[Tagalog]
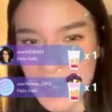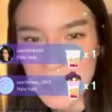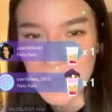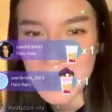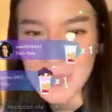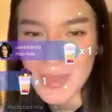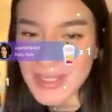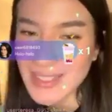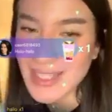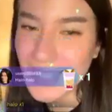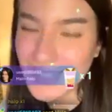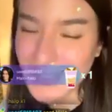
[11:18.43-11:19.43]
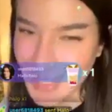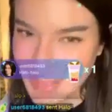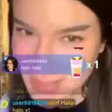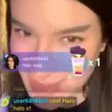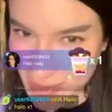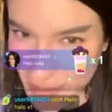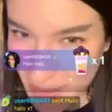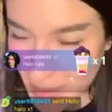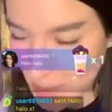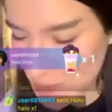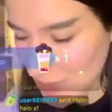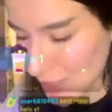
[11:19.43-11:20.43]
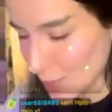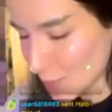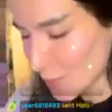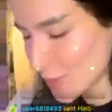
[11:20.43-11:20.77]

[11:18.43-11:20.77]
Pag-pray na lang natin. Yun na lang yung magagawa